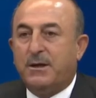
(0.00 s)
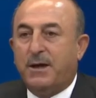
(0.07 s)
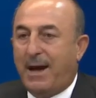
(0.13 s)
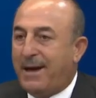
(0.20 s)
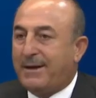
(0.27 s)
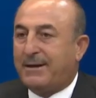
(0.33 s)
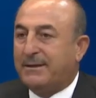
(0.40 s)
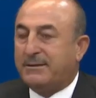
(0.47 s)

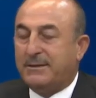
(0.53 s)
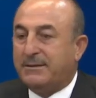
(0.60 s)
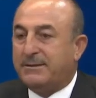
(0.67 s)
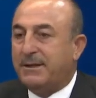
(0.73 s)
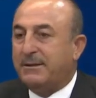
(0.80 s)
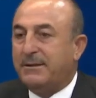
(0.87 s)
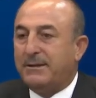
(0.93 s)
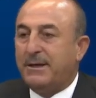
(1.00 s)
Herkes
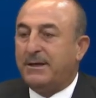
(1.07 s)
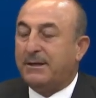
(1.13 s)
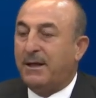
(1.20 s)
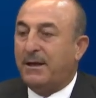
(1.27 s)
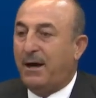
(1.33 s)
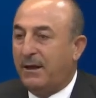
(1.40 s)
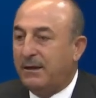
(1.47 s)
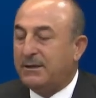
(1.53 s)
istediği
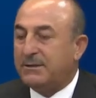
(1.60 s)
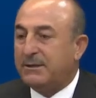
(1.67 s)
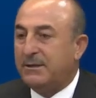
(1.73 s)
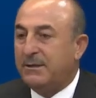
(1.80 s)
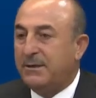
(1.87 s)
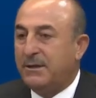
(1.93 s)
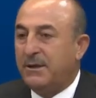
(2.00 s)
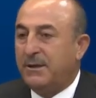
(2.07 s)
yerden alır.
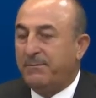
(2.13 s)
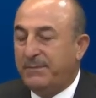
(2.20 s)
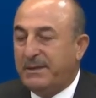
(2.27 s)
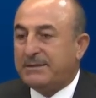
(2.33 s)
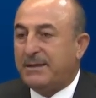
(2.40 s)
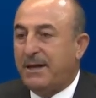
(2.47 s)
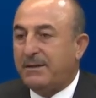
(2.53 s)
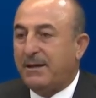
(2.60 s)

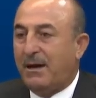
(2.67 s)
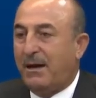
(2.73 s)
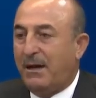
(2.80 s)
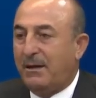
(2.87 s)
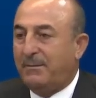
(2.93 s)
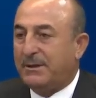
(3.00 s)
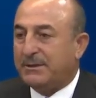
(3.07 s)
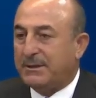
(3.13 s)
Bizden de
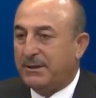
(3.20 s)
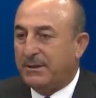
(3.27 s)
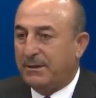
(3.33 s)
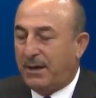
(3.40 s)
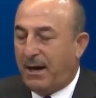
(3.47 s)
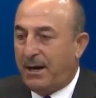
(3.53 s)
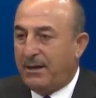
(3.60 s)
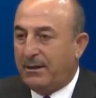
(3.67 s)
alması
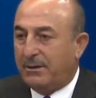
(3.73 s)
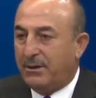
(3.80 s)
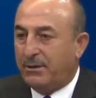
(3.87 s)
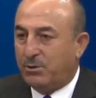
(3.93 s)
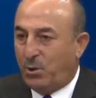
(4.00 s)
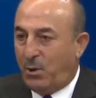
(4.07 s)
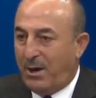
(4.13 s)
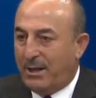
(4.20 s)
gayet
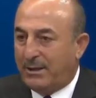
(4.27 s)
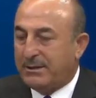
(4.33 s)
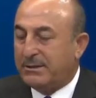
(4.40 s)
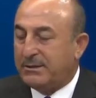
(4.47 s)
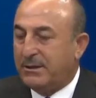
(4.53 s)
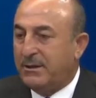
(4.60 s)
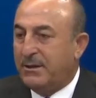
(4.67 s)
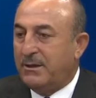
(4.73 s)
doğaldır.
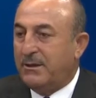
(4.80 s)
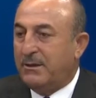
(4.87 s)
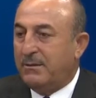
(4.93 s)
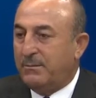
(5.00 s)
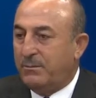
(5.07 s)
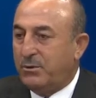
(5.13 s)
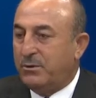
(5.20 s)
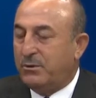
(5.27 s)

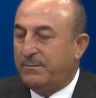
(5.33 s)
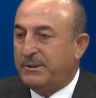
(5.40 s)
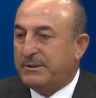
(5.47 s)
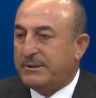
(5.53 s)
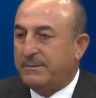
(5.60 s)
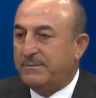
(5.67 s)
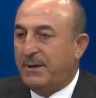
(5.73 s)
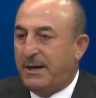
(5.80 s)
Bu
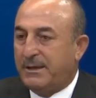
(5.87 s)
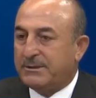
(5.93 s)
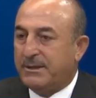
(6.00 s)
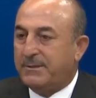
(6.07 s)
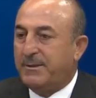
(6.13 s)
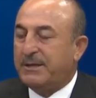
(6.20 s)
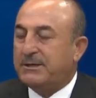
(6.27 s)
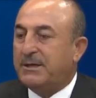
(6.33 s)
bizim
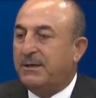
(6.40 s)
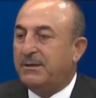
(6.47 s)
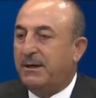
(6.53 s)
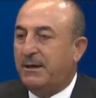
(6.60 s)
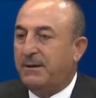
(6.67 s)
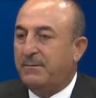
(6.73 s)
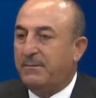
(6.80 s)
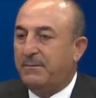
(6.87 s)

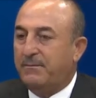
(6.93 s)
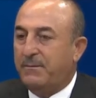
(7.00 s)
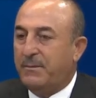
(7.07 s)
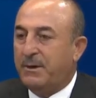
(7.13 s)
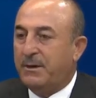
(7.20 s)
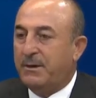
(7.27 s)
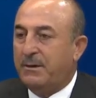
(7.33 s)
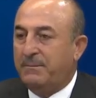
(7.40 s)
Azerbaycan'la
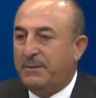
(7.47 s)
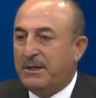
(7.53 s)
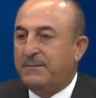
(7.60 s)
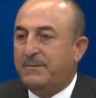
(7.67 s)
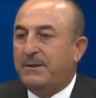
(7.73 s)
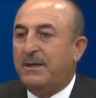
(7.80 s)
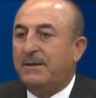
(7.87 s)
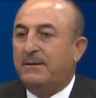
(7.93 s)
e, bir
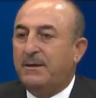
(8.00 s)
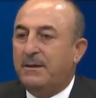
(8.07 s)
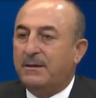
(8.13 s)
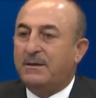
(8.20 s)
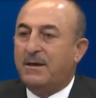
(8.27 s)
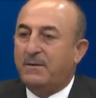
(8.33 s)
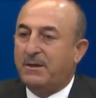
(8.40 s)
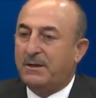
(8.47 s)
millet iki
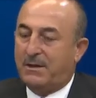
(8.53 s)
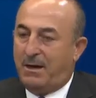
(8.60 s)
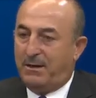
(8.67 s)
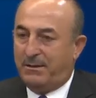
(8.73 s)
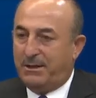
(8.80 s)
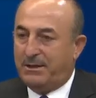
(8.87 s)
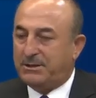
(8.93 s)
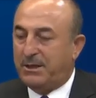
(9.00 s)
devlet
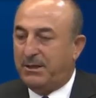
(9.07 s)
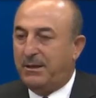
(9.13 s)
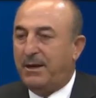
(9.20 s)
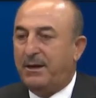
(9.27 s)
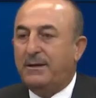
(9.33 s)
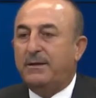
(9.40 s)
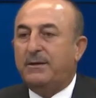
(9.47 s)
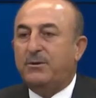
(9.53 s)
anlayışıyla
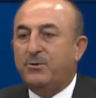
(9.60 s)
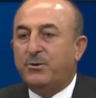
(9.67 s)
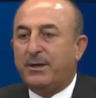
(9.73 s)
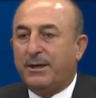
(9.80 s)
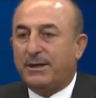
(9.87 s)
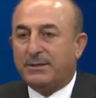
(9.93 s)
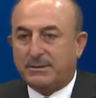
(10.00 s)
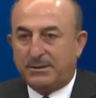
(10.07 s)
iki ülke
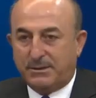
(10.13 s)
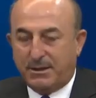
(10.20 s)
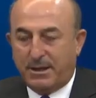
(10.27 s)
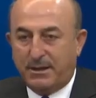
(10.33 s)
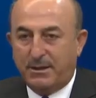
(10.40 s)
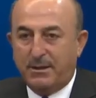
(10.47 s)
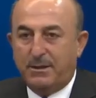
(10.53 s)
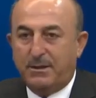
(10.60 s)

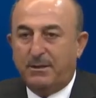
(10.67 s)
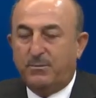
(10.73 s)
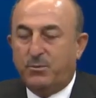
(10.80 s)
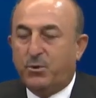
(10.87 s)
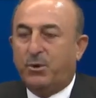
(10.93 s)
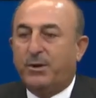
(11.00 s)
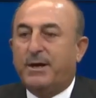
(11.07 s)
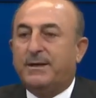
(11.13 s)
arasında
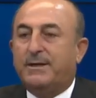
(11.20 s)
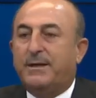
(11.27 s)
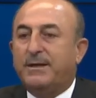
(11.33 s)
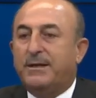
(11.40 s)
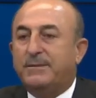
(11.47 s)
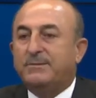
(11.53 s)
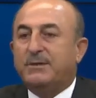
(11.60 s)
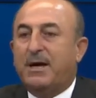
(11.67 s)
bugüne kadar
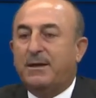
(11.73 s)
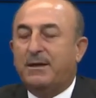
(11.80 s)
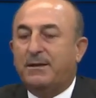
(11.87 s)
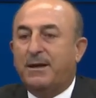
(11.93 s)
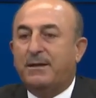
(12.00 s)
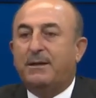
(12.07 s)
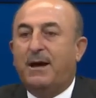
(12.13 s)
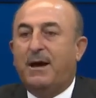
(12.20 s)

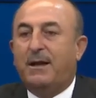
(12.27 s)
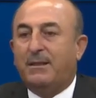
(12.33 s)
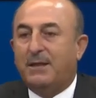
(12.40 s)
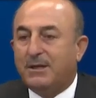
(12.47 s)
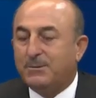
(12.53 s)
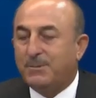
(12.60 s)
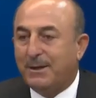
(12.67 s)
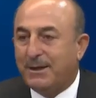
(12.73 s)
imzalanan
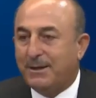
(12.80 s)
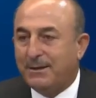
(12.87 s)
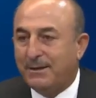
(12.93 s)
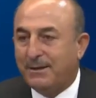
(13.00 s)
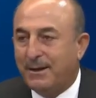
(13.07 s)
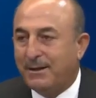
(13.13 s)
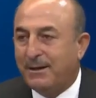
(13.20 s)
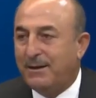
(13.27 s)

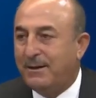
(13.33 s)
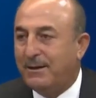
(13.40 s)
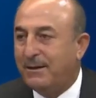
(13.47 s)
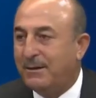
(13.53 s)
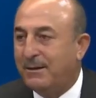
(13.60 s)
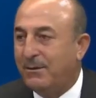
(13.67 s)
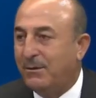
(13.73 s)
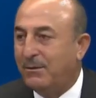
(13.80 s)
anlaşmaların
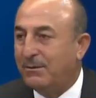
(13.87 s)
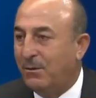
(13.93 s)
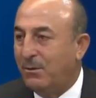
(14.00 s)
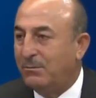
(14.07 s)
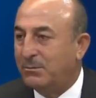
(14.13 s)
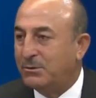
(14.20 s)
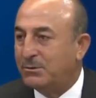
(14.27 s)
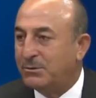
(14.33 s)
gereği
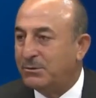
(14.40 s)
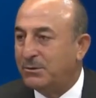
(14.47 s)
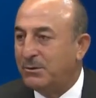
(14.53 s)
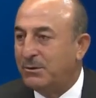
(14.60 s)
olmuştur.